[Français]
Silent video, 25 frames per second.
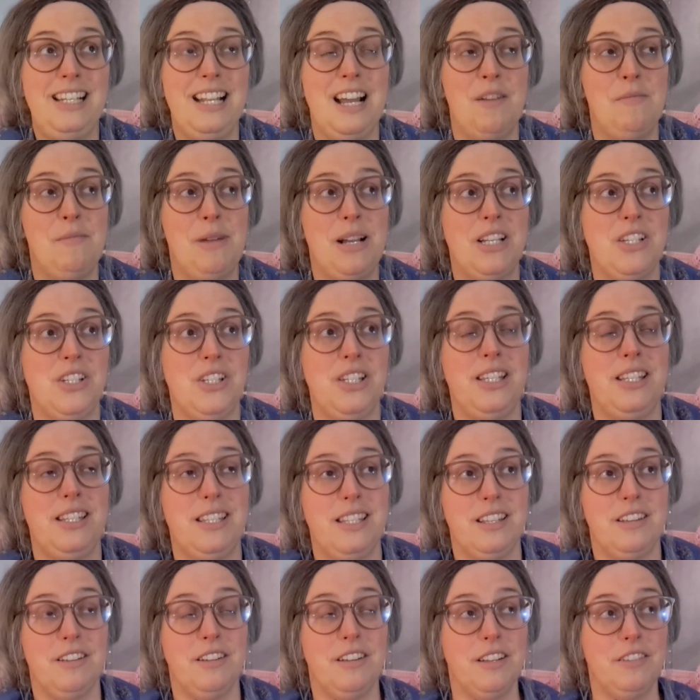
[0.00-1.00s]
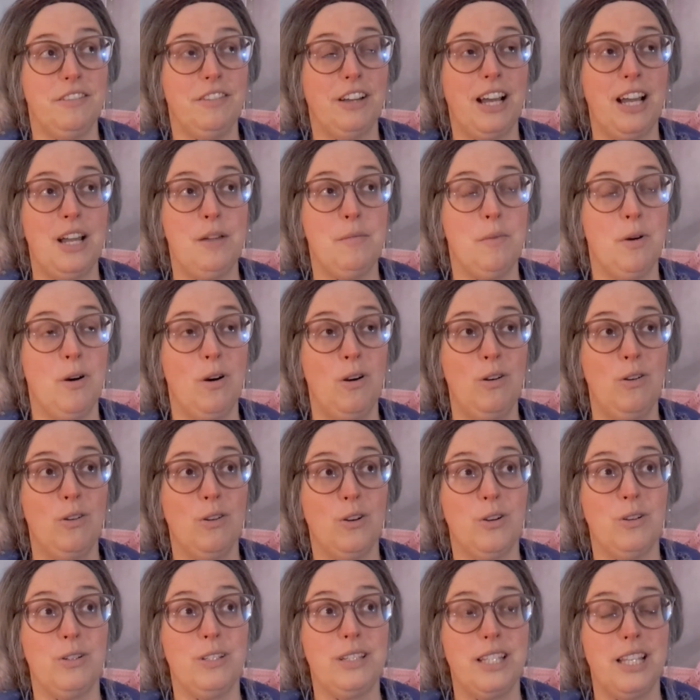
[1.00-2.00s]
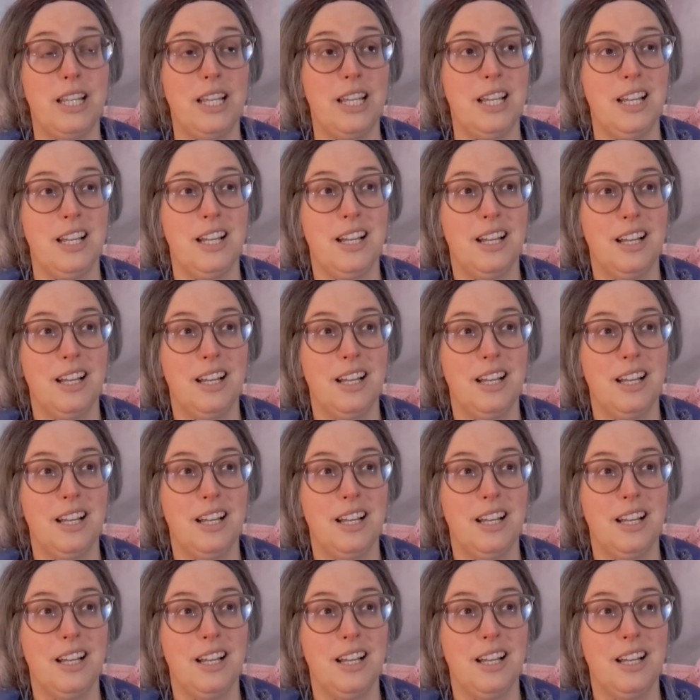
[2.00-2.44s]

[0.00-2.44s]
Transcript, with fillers: la magie, c'est vraiment le côté...